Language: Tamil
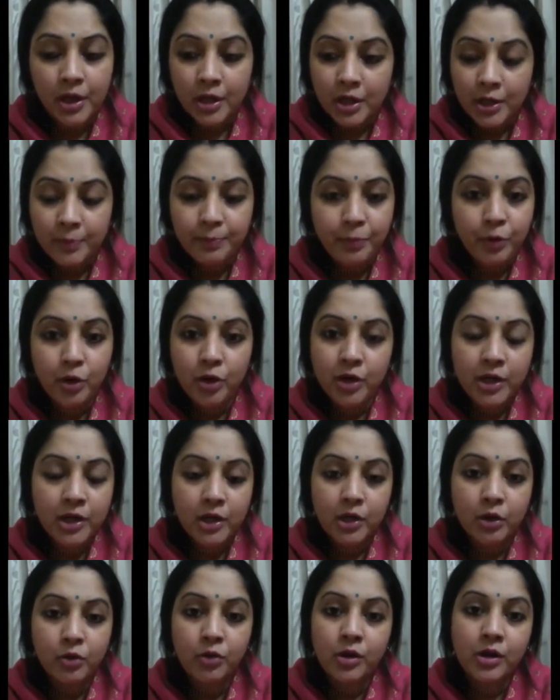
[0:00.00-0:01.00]
இப்போ
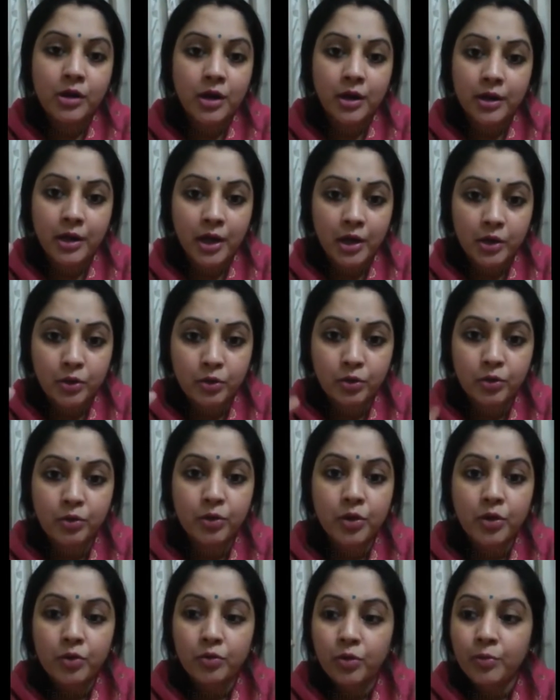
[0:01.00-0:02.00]
இருக்கிறவங்களுக்குலாம் யாருக்கும்
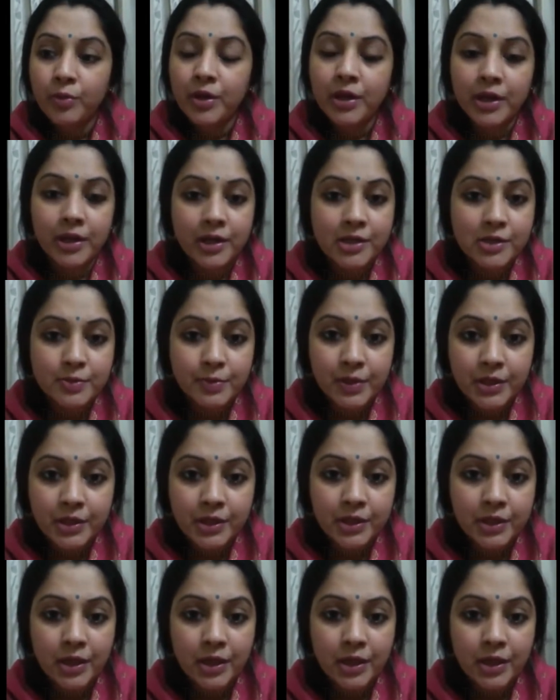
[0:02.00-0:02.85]
உமன் ஹராஸ்மெண்ட்டு